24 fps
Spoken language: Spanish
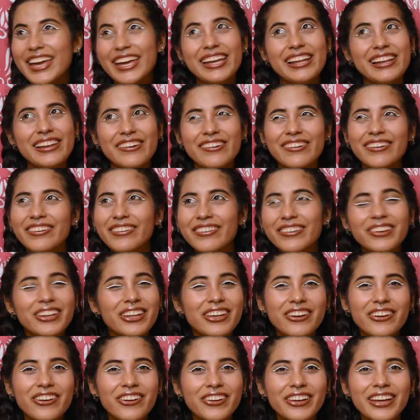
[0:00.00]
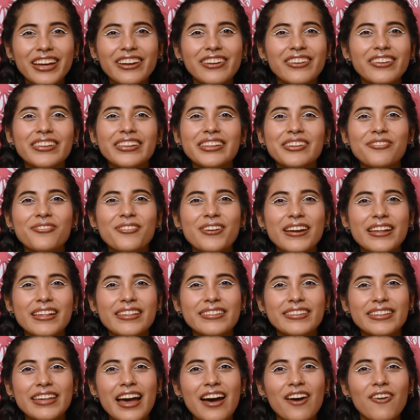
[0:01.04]
y lo único que los
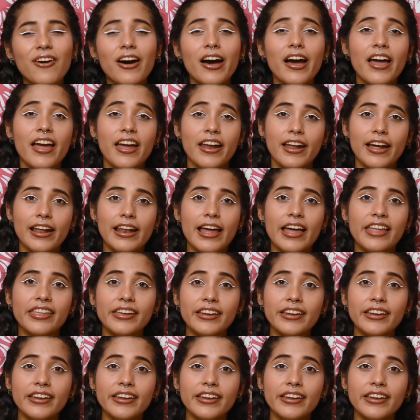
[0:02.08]
diferenciaba era la